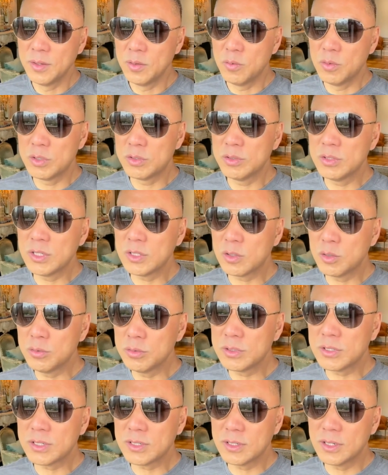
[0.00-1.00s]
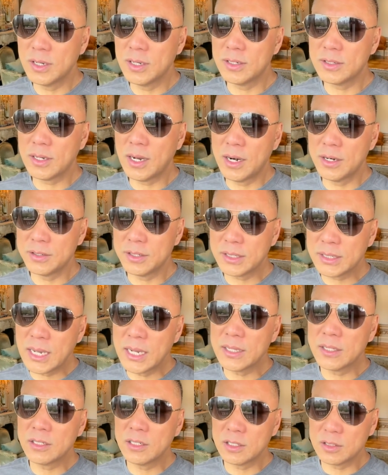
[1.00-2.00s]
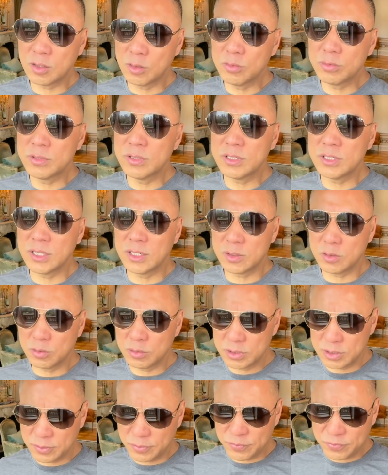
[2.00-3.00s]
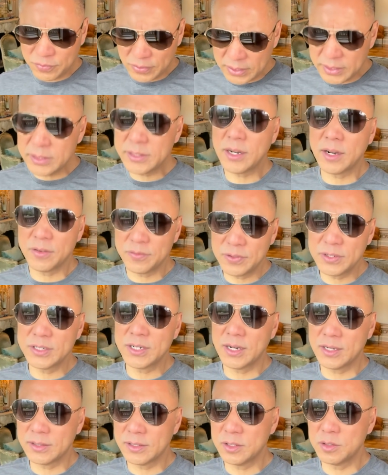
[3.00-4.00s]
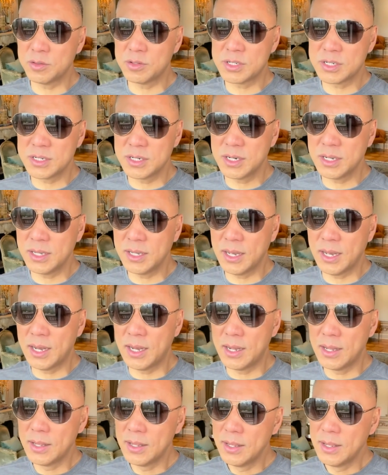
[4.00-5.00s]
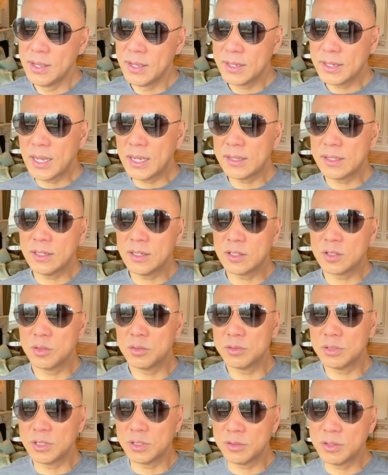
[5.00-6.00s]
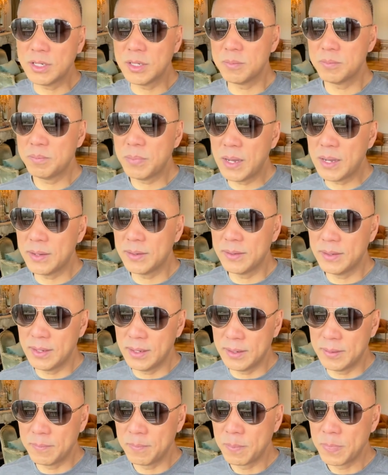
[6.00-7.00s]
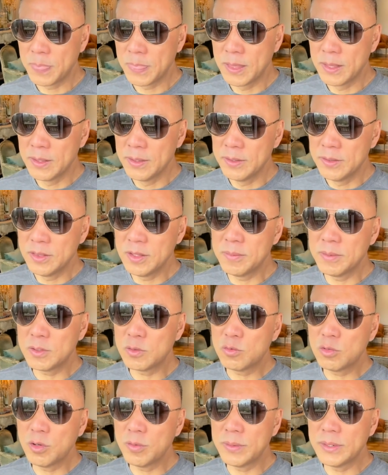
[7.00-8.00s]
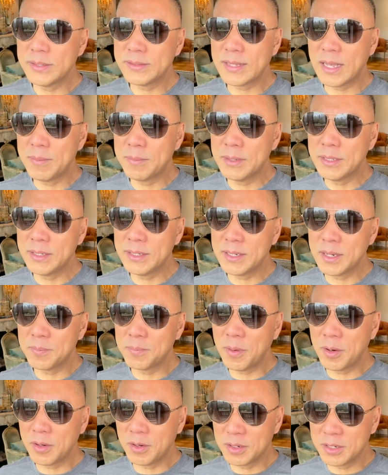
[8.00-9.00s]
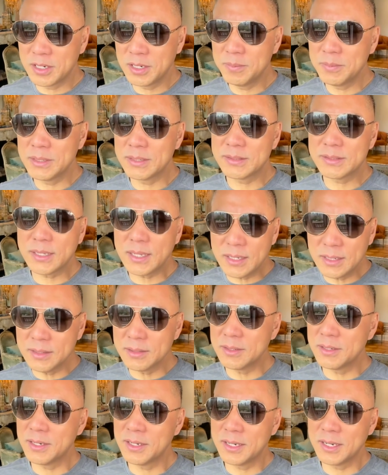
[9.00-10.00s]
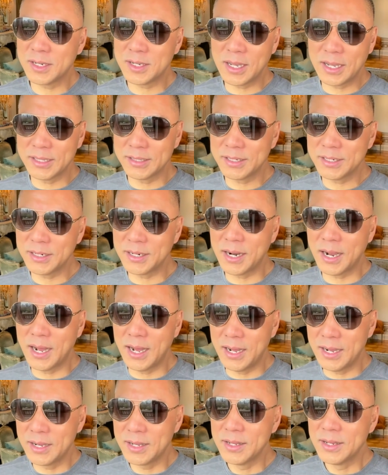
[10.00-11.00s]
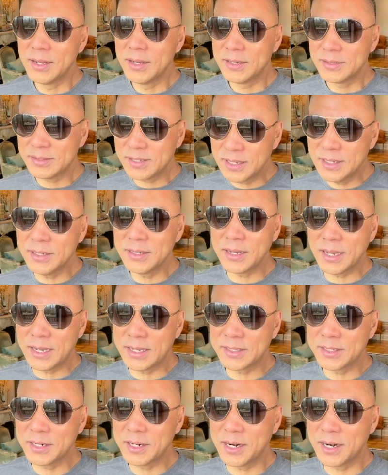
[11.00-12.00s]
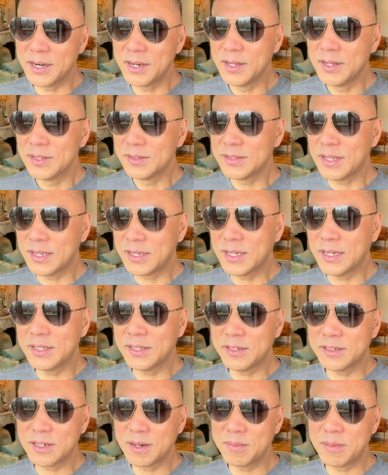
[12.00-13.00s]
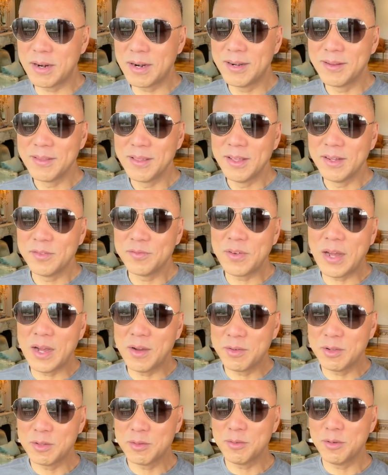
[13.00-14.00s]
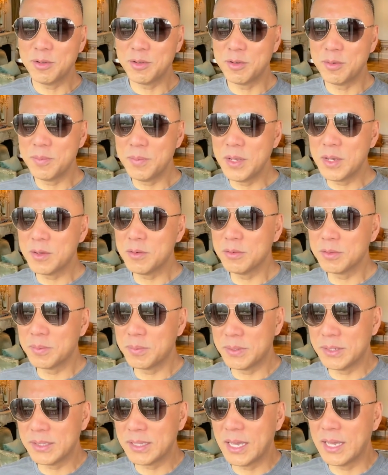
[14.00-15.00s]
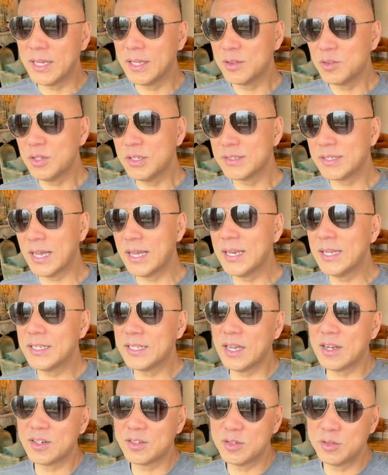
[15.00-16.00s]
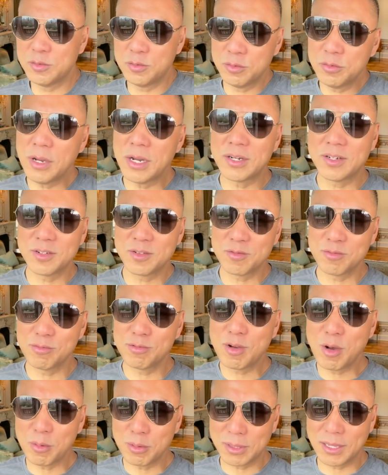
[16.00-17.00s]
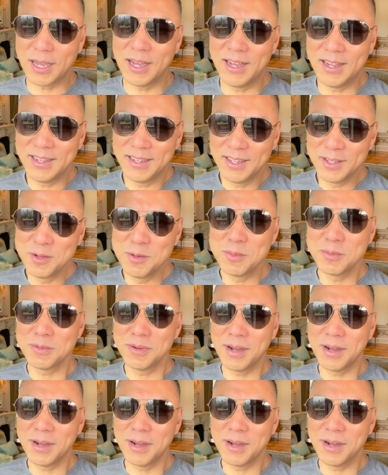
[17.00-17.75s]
我觉得投呃，而且盖特的投资者都是非常非常的有实力啊，盖特的投资者都很棒啊。那么作为咱们一个爆料革命蹭这个盖特啊，蹭盖特在盖特上面发挥作用灭共的平台，对咱来讲是永远是足够的，用